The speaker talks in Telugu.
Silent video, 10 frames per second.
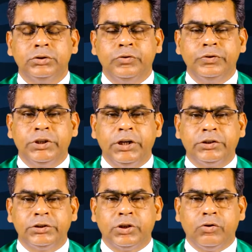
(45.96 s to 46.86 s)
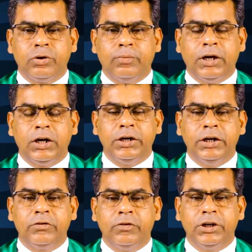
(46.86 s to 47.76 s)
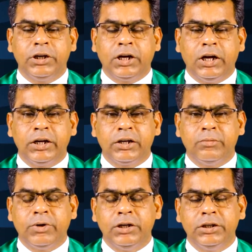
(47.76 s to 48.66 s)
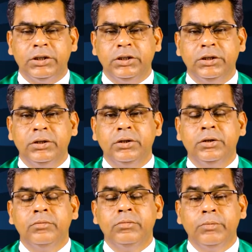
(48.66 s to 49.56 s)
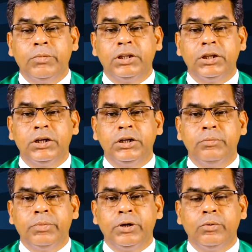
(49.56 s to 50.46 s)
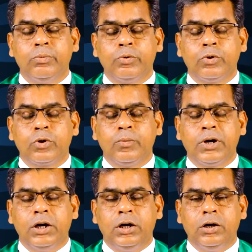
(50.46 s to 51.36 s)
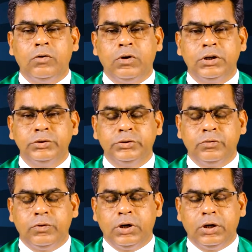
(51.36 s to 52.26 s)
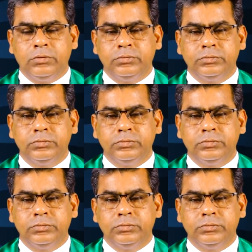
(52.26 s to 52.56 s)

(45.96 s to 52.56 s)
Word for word: సువిశేష సౌరభాలు అనేటువంటి కార్యక్రమానికి మిమ్మందరినీ ప్రేమపూర్వకంగా ఆహ్వానిస్తూ ఉన్నాను